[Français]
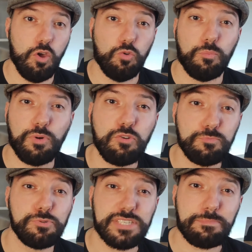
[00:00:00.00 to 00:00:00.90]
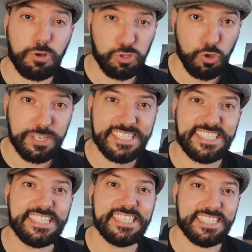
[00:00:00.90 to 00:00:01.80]
Le point le plus important
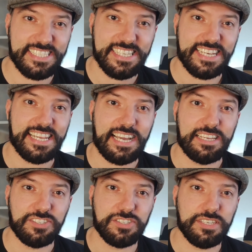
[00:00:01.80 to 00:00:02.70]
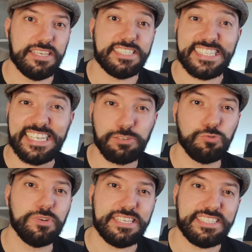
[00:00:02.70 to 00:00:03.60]
ici, c'est l'éclairage. Et ce qui est
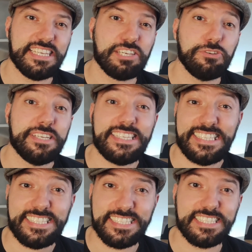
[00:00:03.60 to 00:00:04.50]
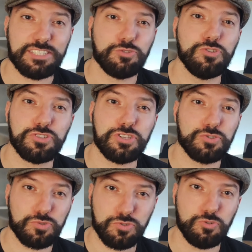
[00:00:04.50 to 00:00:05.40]
cool, c'est qu'il ne nécessite qu'une seule
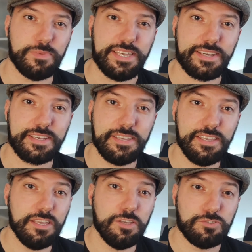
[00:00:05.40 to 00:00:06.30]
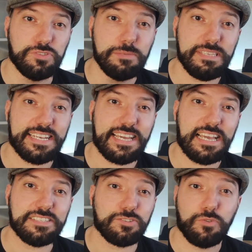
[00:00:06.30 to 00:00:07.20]
source de lumière. Ce type
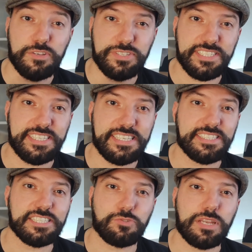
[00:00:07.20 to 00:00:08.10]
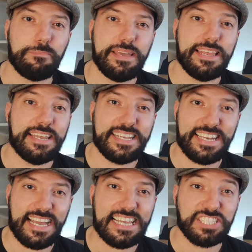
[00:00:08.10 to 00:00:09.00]
d'éclairage qu'on va utiliser, c'est ce qu'on appelle un
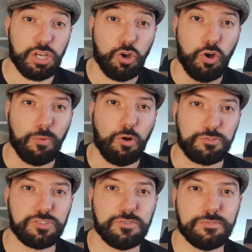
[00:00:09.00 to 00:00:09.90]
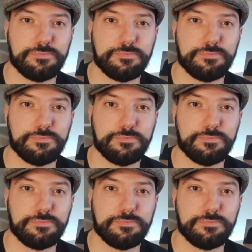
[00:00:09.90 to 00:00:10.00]
éclairage Rembrandt.